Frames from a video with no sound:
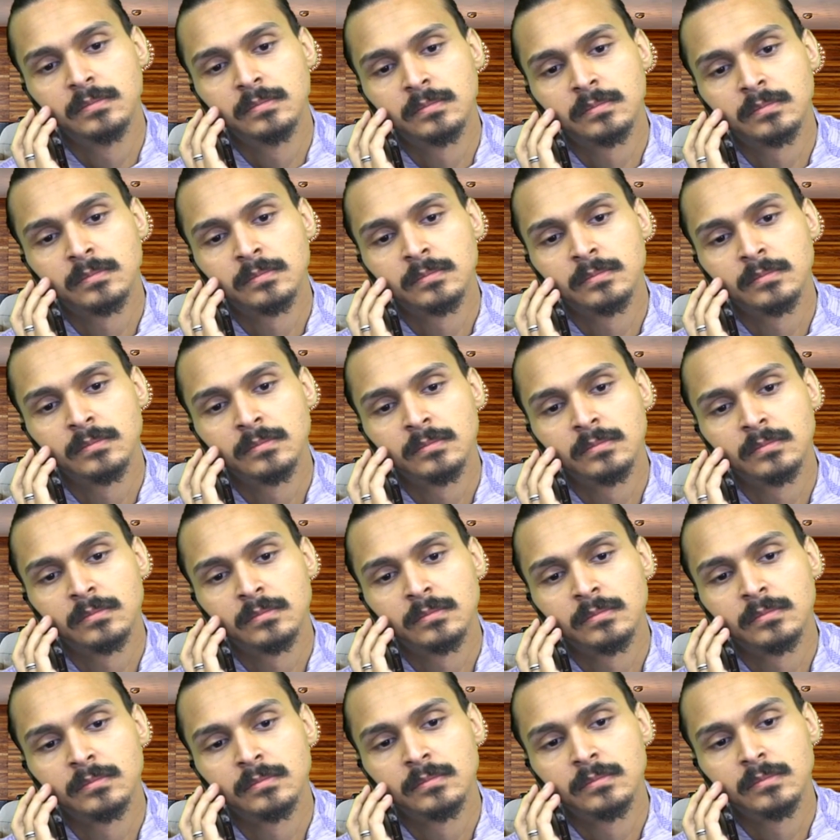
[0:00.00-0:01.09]
موجود انا
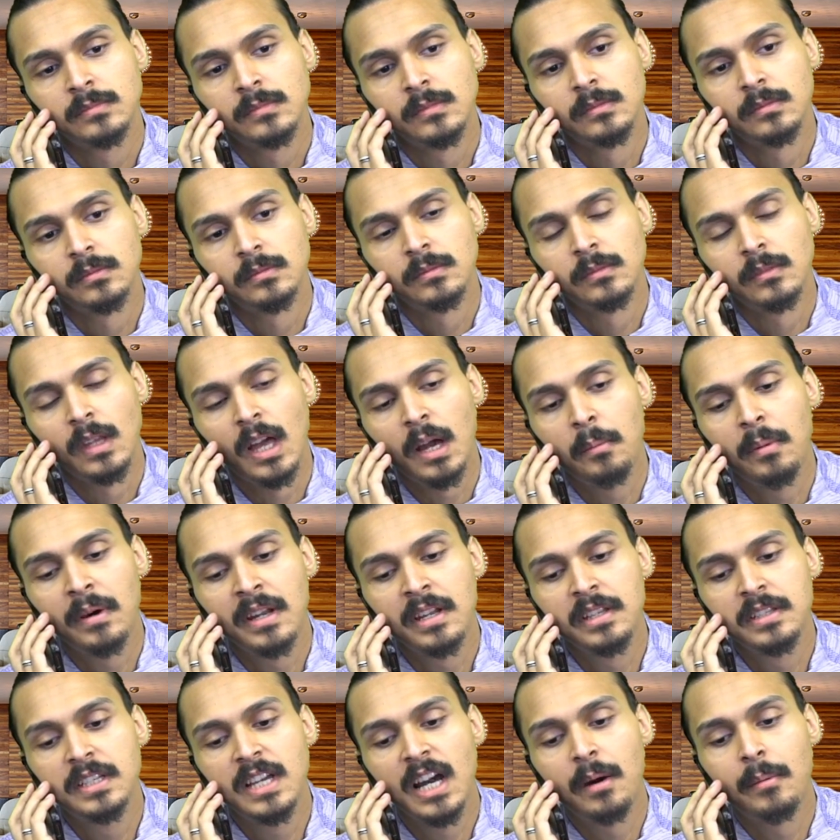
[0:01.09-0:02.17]
قريب ابغى
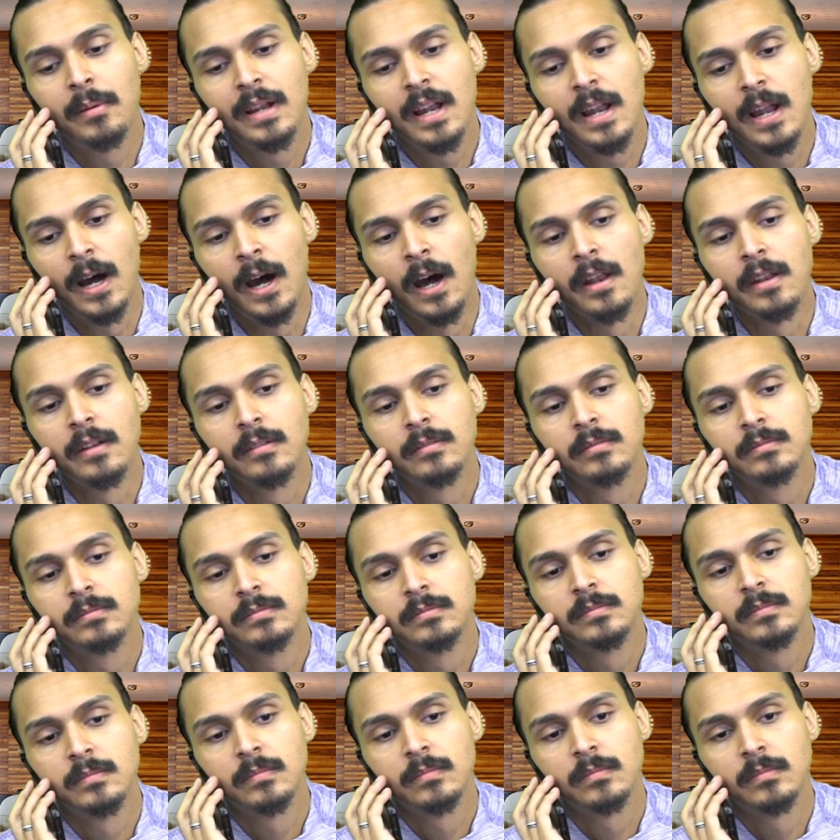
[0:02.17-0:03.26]
نتقابل الان
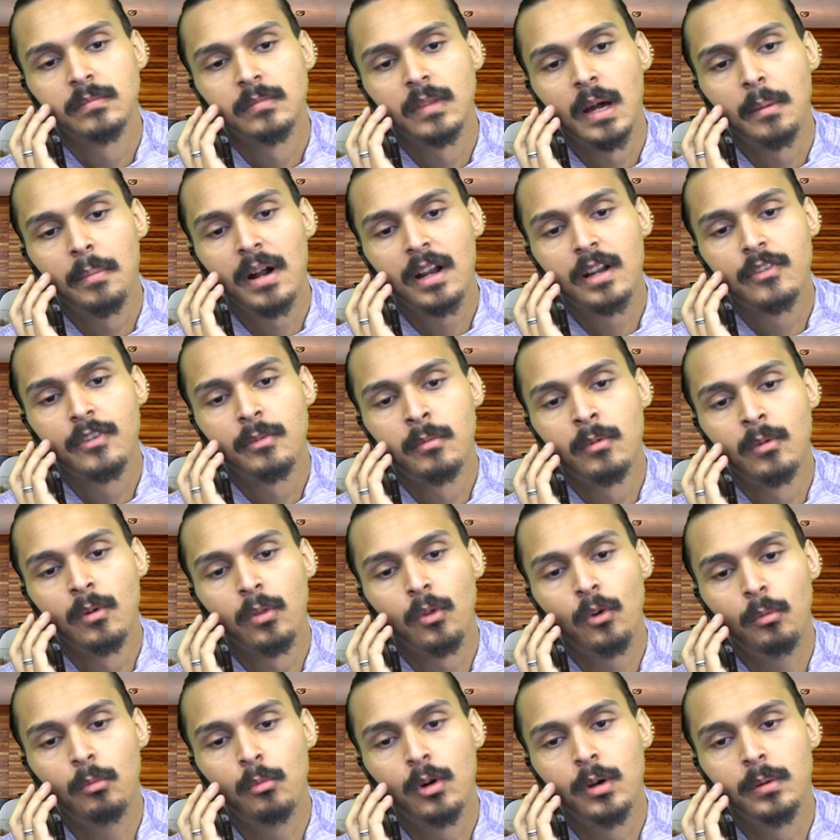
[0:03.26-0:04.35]
بس صعبه الان عندي
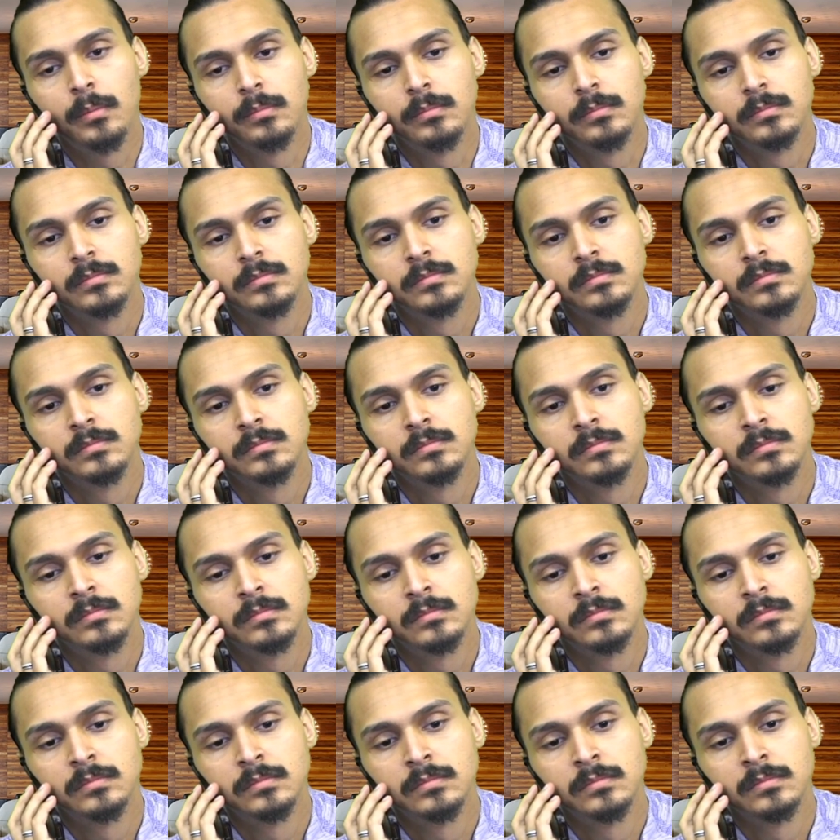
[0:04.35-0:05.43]
كم شغله الان
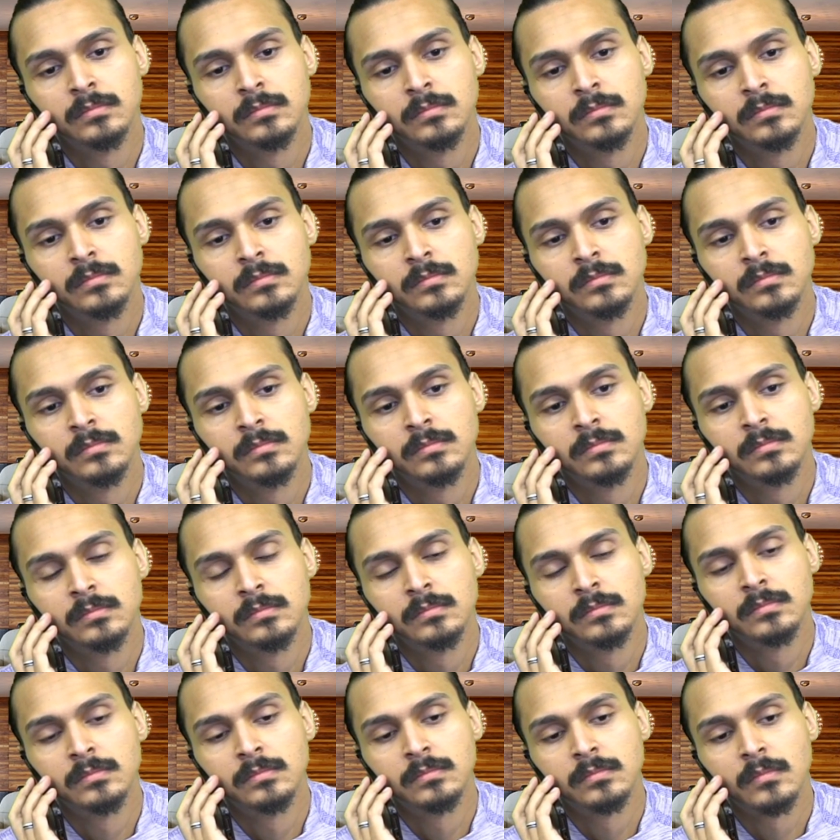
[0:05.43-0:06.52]
اخلصها وبعدين اجيك
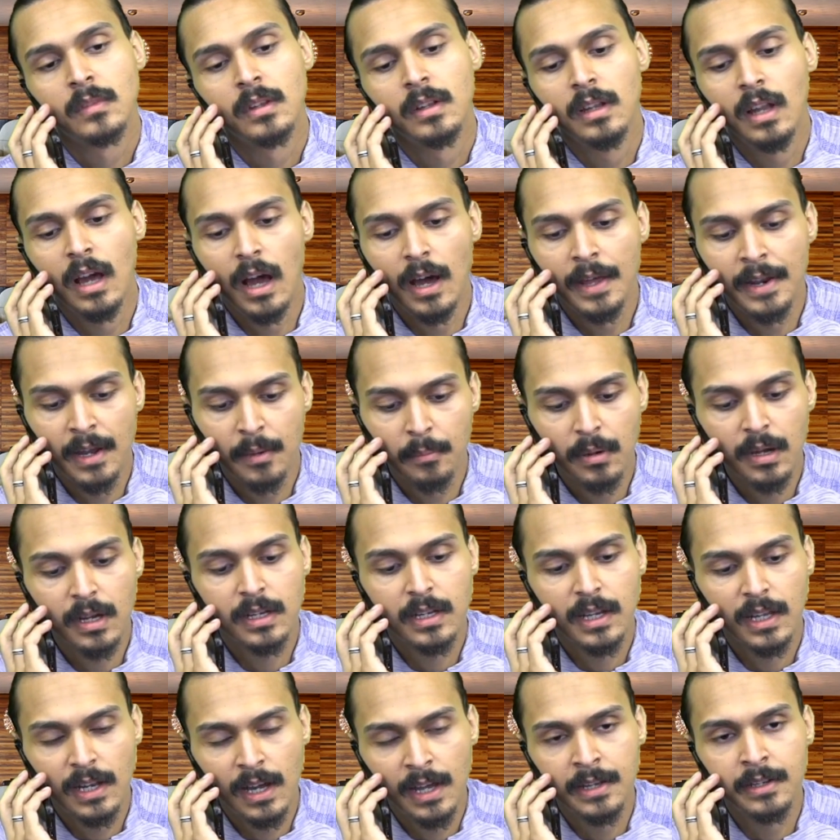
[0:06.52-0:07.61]
خير لا انا
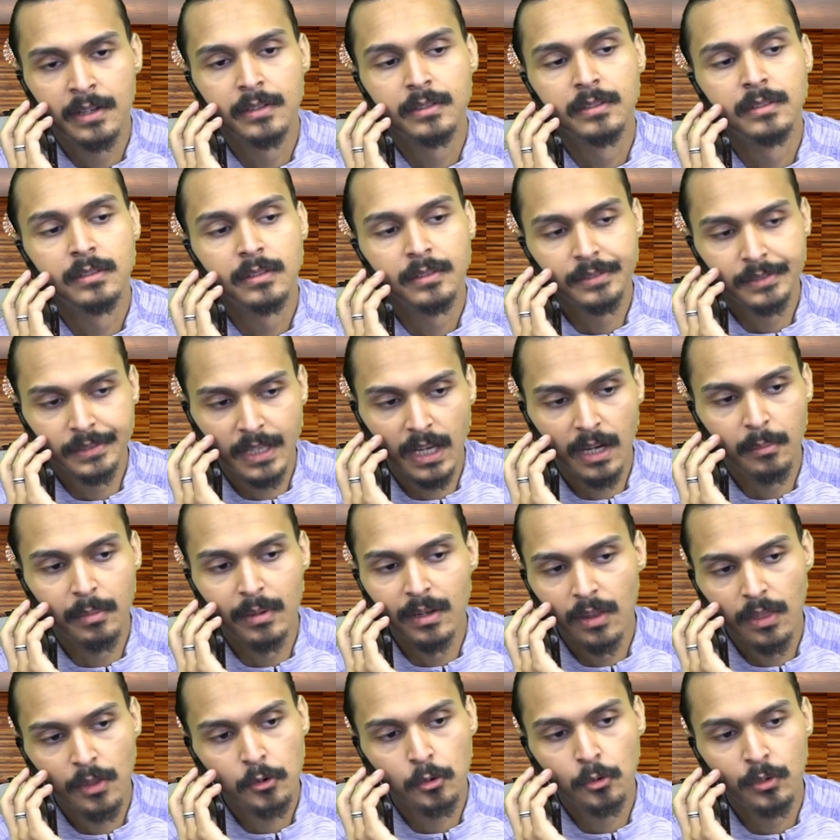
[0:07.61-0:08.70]
ابغاك الان
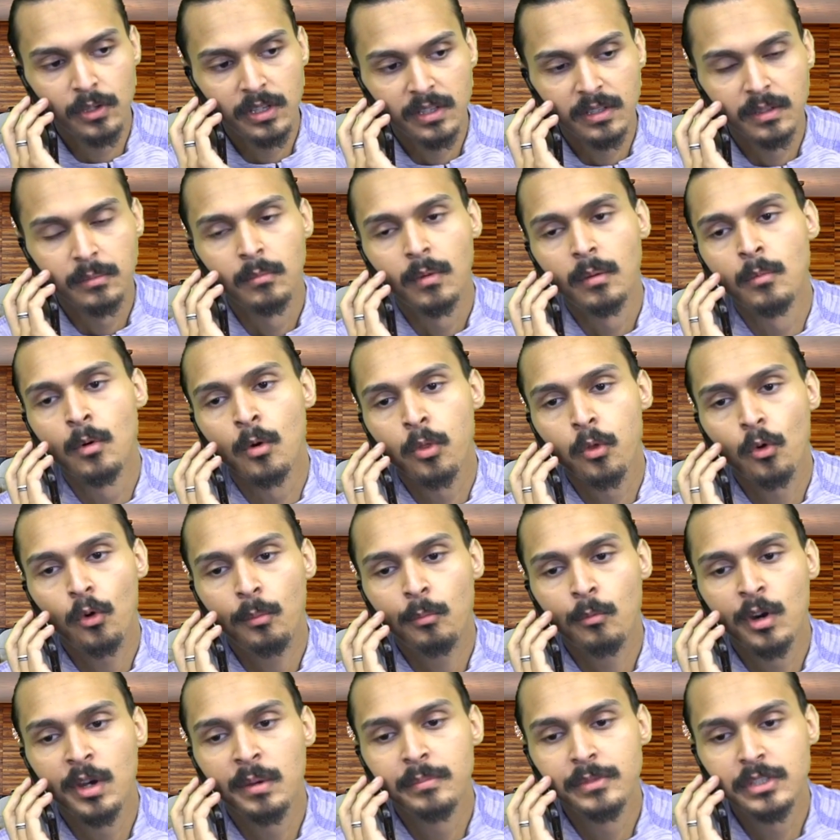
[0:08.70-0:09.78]
نتقابل ضروري موضوع
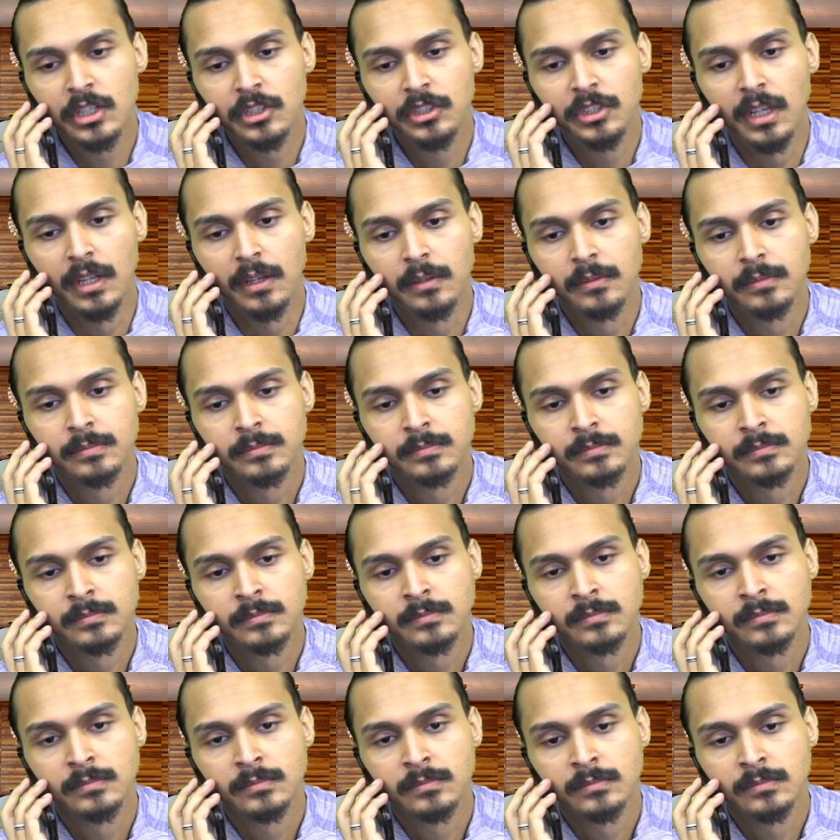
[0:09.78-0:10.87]
مهم جدا
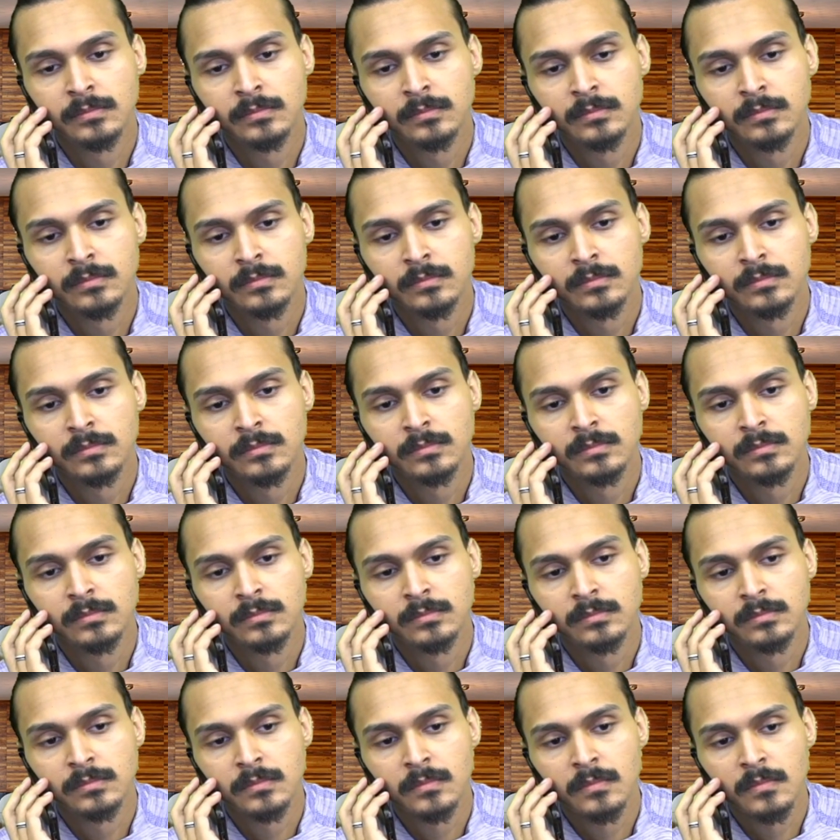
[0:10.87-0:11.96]
صعبه يا ابو حميد ما
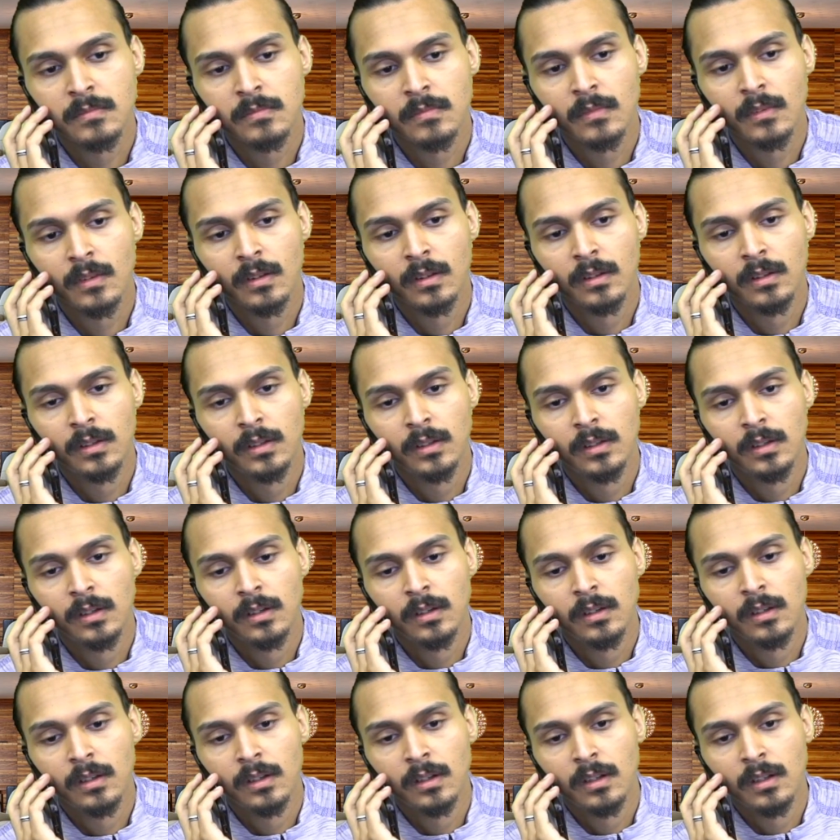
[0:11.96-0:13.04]
اقدر خليني اخلص
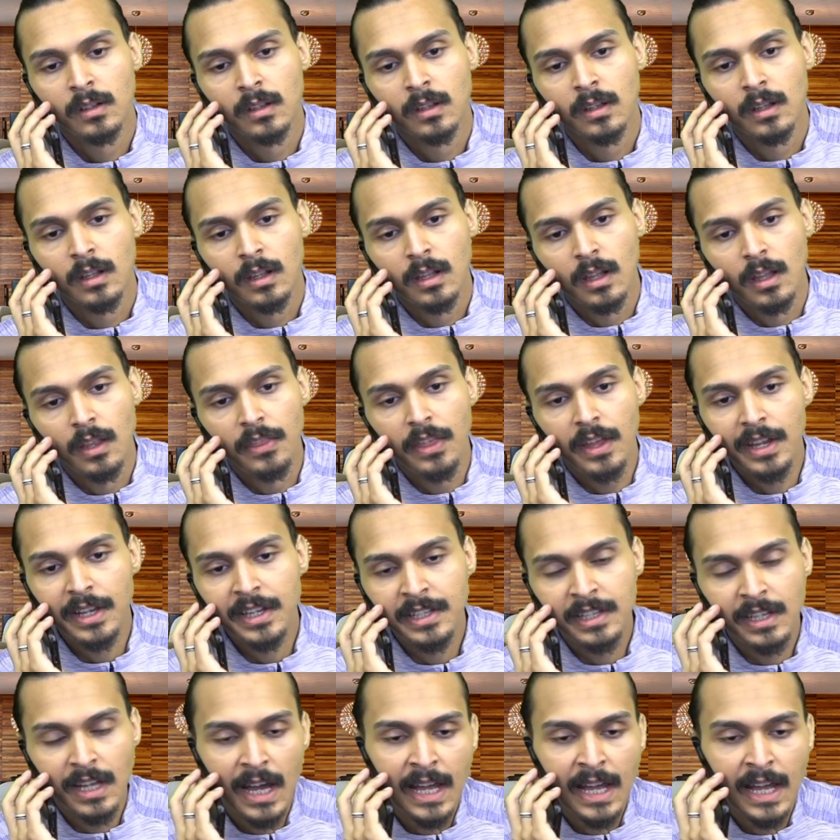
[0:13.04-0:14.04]
شغلي واجيك مباشره الحين